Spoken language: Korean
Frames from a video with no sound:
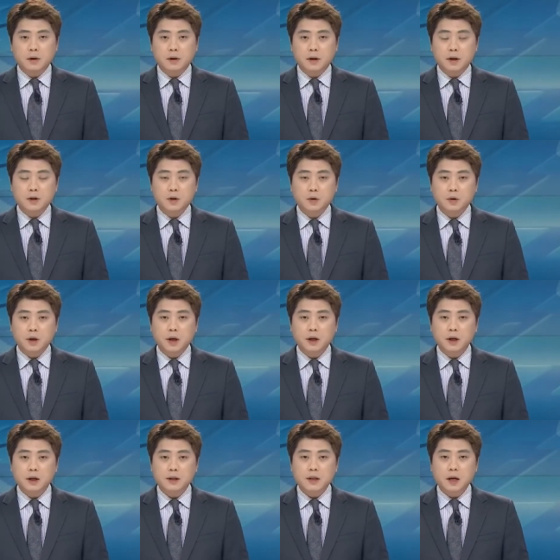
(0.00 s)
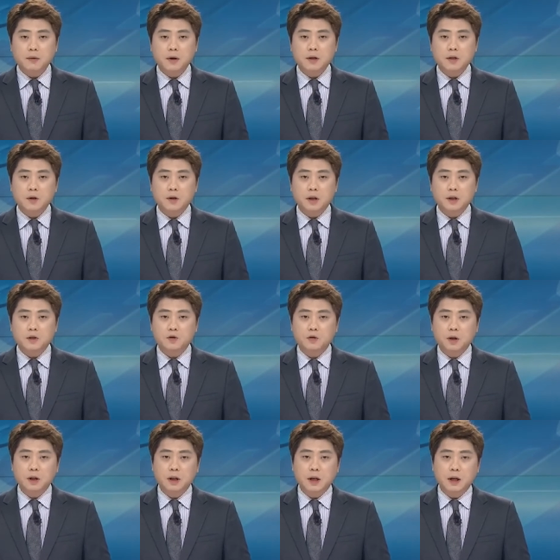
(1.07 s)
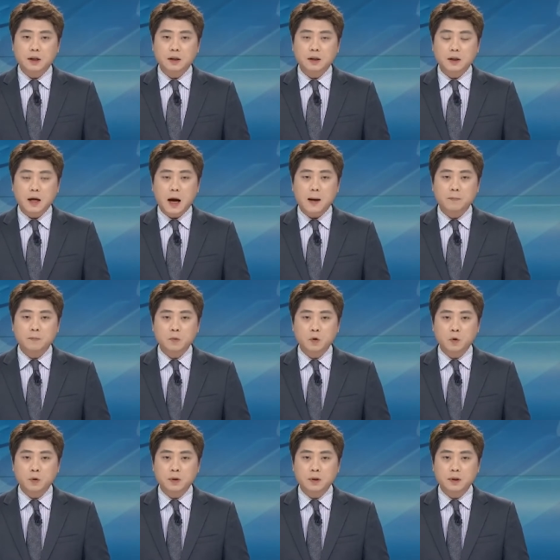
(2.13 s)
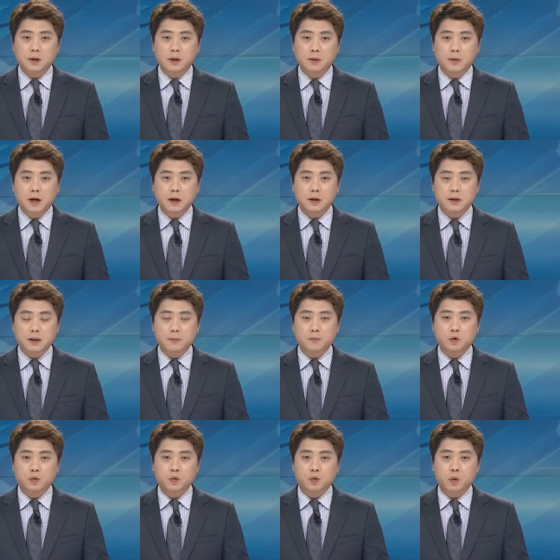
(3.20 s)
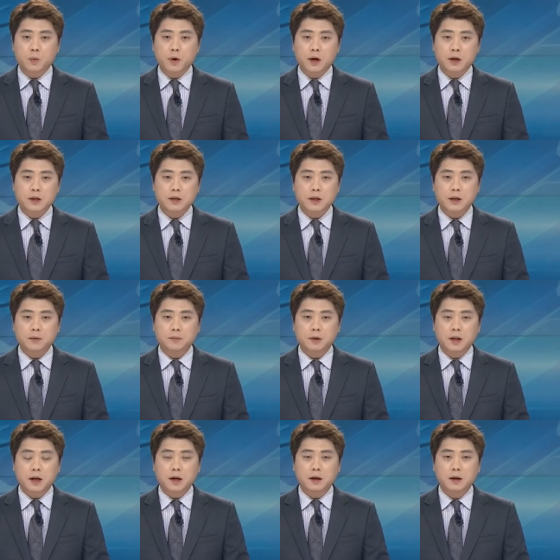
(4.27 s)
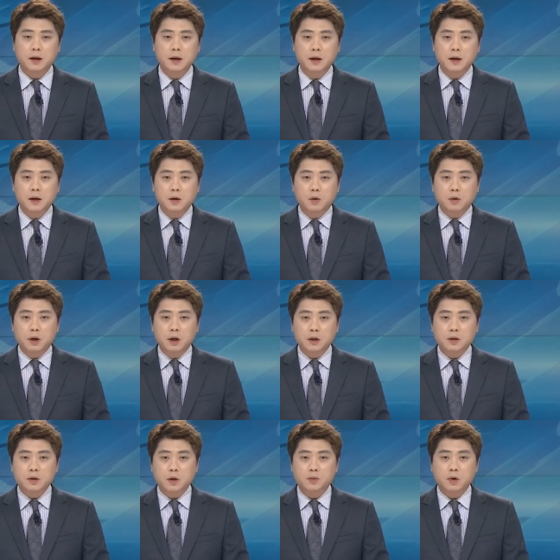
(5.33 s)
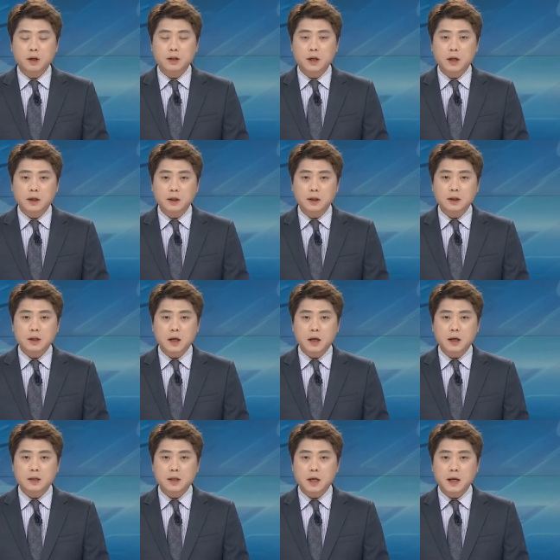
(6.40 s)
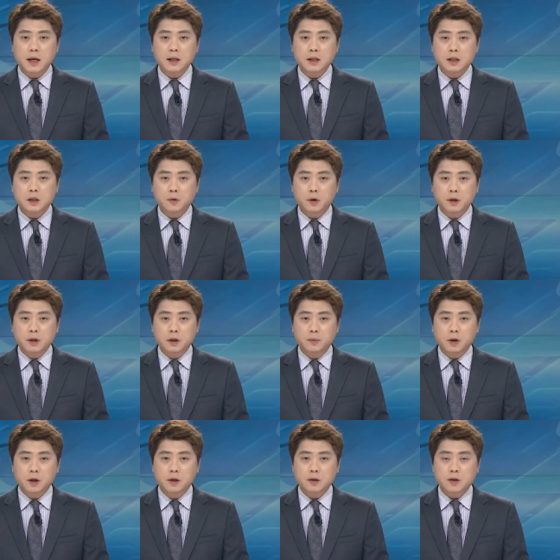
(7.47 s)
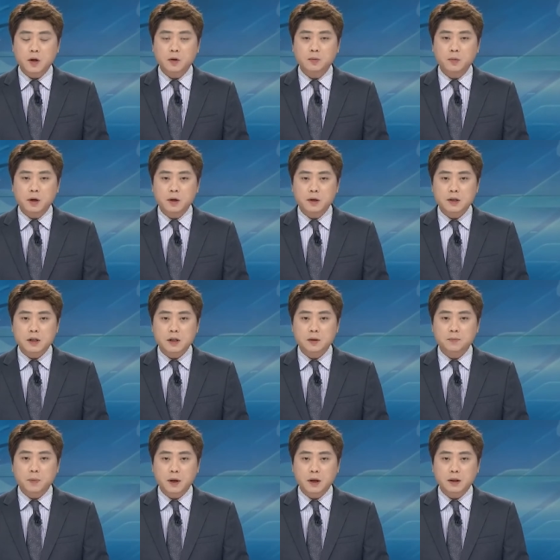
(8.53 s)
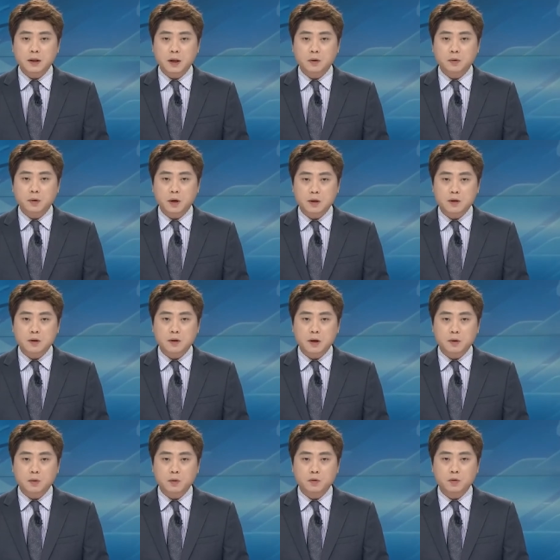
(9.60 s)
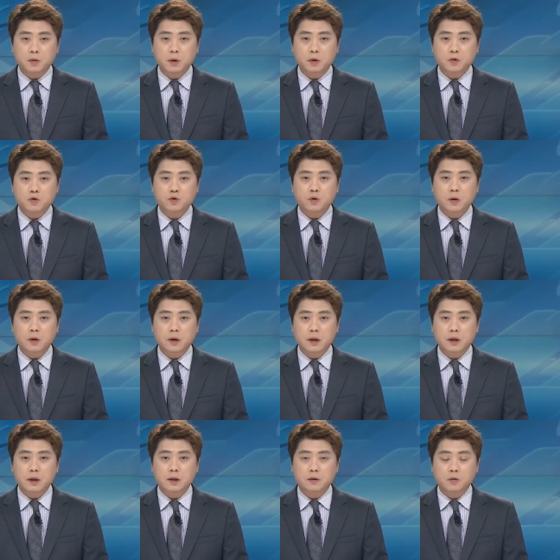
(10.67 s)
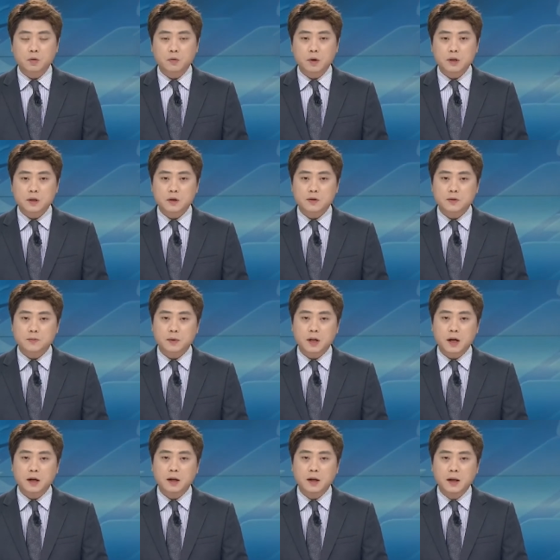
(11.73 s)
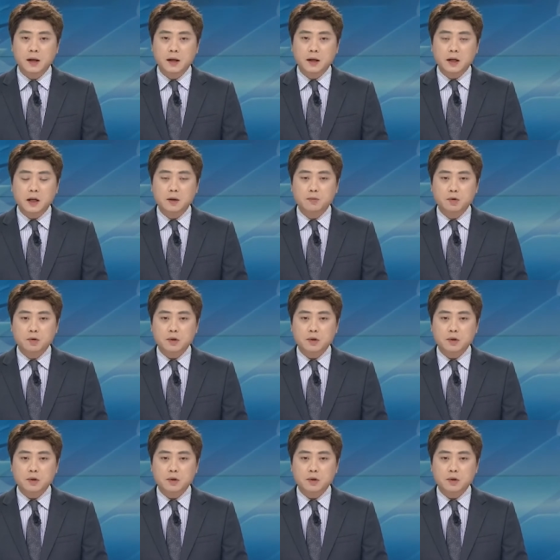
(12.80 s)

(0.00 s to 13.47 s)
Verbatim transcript: 이슈 K 사회적 이슈에 대한 갑론을박을 집중 조명하는 시간입니다. 오늘은 정부가 제이 차 재난지원금을 선별 지급하겠다고 결정하고 국회도 추경안을 통과시켰습니다. 일부